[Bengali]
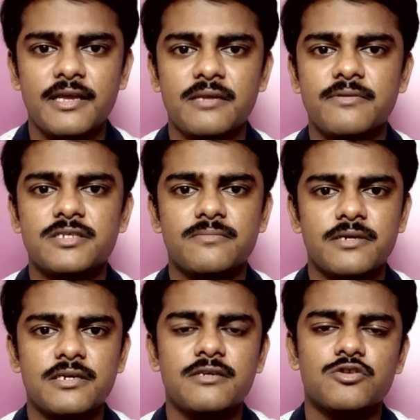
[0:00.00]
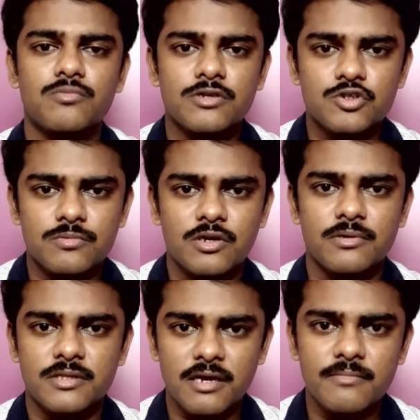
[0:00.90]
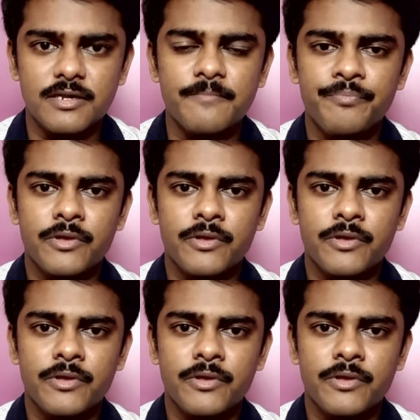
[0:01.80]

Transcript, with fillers: ইনভেস্টমেন্টের সমান সমান হবে তার মানে